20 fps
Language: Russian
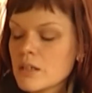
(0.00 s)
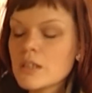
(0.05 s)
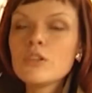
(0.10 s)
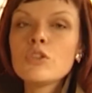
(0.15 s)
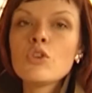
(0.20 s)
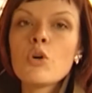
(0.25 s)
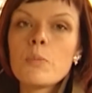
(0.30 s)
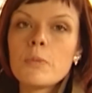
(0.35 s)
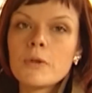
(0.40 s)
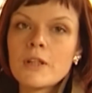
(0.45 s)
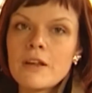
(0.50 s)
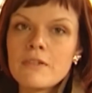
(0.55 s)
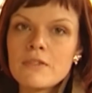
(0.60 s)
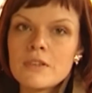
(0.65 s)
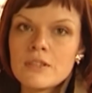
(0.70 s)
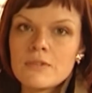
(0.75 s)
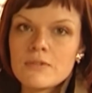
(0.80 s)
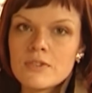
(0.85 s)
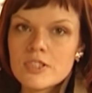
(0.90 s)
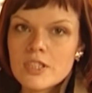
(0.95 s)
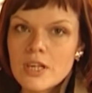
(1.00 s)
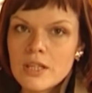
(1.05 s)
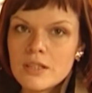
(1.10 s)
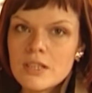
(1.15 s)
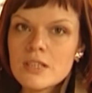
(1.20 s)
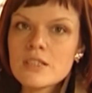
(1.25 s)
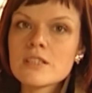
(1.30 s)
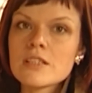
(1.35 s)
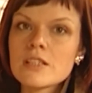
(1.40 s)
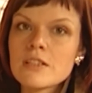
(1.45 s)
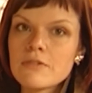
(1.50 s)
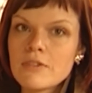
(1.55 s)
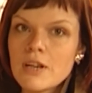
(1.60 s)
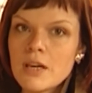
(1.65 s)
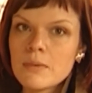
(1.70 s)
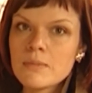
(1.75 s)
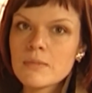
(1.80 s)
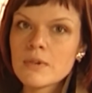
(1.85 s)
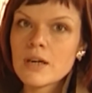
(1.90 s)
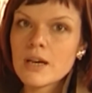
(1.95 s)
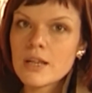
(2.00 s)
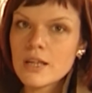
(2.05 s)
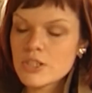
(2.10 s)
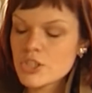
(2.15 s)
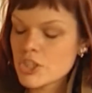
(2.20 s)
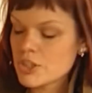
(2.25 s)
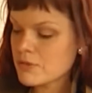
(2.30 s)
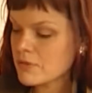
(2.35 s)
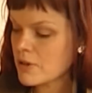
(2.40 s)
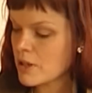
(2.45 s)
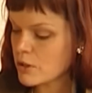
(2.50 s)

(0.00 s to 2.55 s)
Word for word: и до половины высоты заливаем горячей